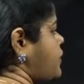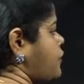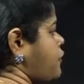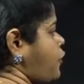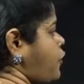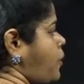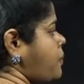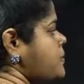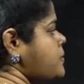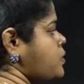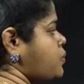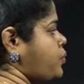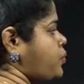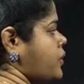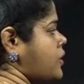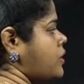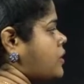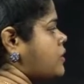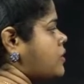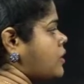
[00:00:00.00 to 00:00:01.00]
reforms
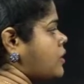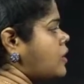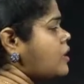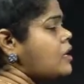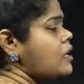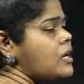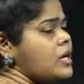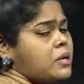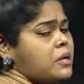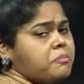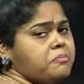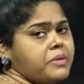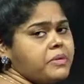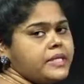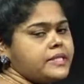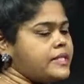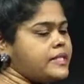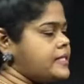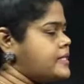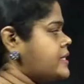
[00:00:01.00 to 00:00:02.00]
within the
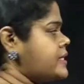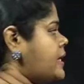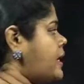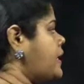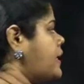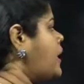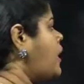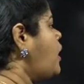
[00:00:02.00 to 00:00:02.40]
BCCI.